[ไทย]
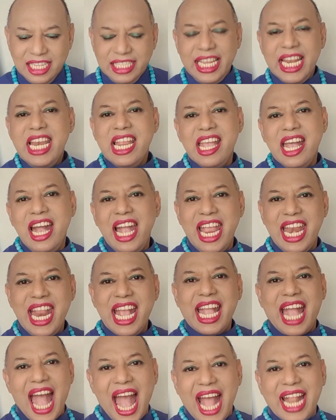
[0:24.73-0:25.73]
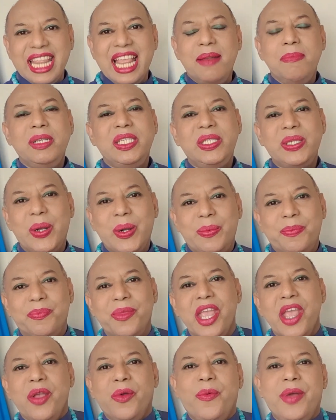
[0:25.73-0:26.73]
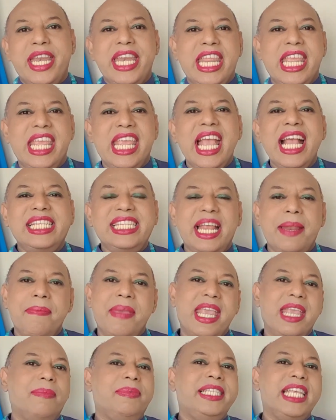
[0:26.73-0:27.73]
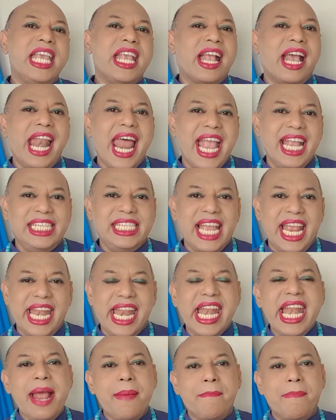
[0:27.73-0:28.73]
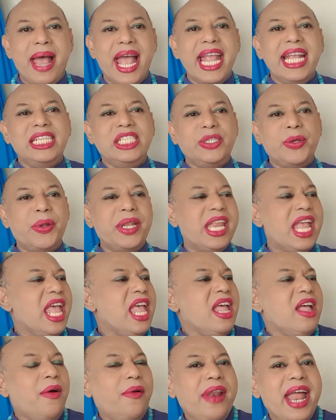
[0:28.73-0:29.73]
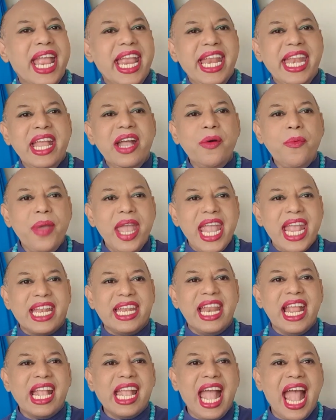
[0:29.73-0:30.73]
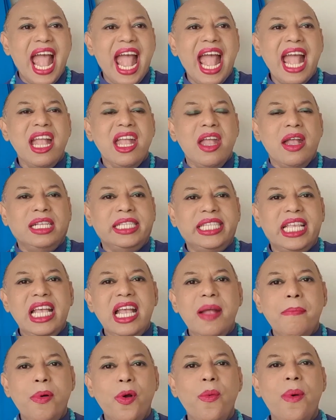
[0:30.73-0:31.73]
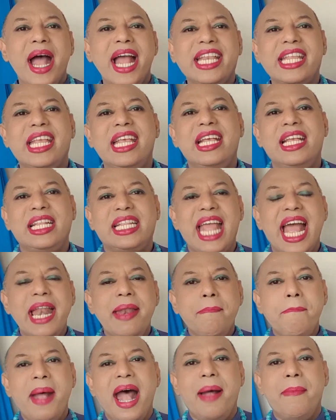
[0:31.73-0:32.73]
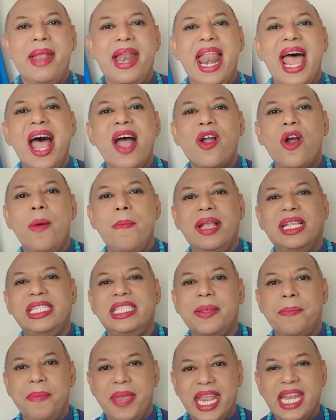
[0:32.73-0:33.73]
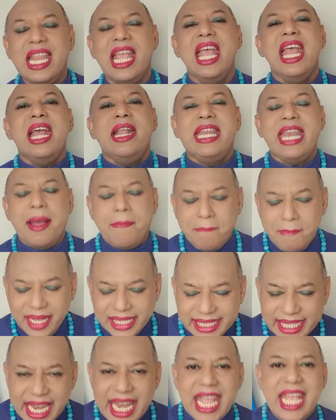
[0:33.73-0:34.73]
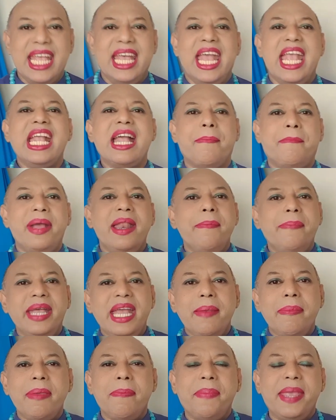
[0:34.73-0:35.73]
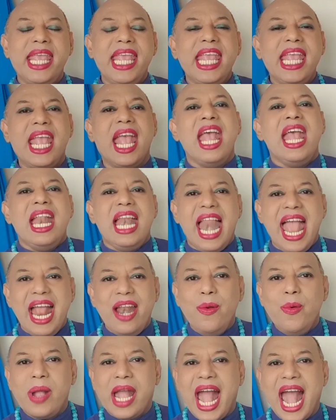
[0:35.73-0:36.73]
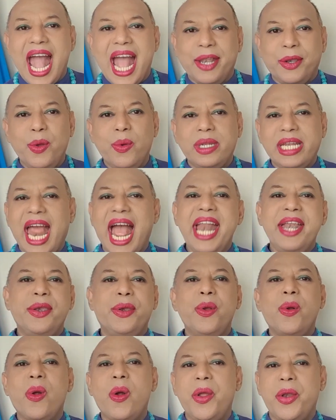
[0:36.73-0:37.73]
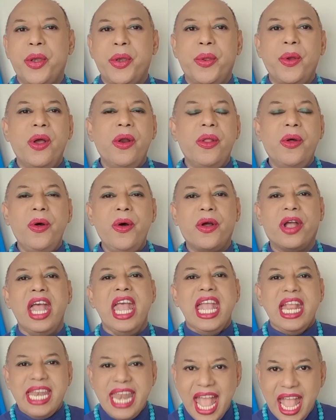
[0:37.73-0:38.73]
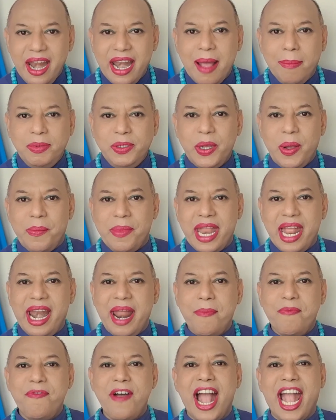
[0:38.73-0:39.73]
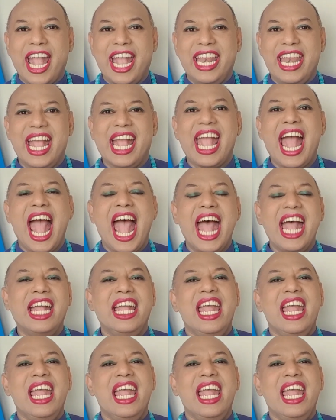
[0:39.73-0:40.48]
เช่นเคยนะคะท่านผู้ชมวันนี้อาจารย์เบย์ยิปซีใครใจได้นำไพ่ชุดไรเดอร์เวทนะคะซึ่งผู้วาดคือท่านพาเมล่าคอมแมนสมิธนำมาเสนอให้กับเพื่อนๆพี่ๆและลูกค้าทุกท่านทุกคนทั่วโลกได้รับชมได้รับฟังกันนะคะ